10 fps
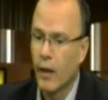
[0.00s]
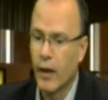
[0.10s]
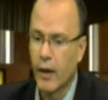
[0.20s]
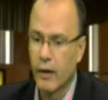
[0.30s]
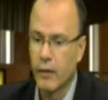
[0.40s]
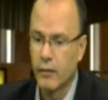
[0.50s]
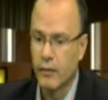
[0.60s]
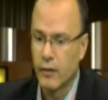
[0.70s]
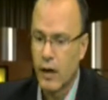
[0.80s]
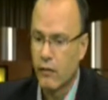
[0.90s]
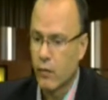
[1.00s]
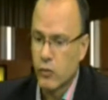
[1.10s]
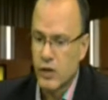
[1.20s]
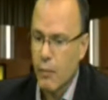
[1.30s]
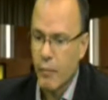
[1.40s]
en las
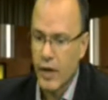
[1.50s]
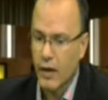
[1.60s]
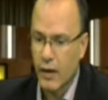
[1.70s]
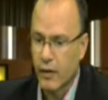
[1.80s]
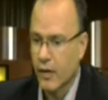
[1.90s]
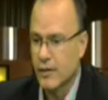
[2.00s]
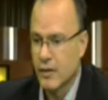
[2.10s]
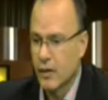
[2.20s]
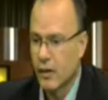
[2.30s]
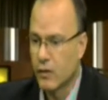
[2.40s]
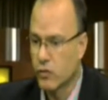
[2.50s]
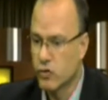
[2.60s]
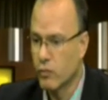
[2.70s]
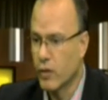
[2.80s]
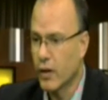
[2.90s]
famosas pescas que hacían los
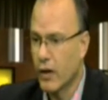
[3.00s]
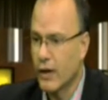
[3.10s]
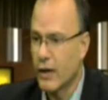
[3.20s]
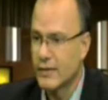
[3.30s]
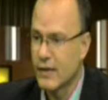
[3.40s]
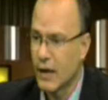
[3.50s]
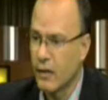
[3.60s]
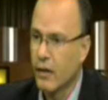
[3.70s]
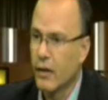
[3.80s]
hombres de la casa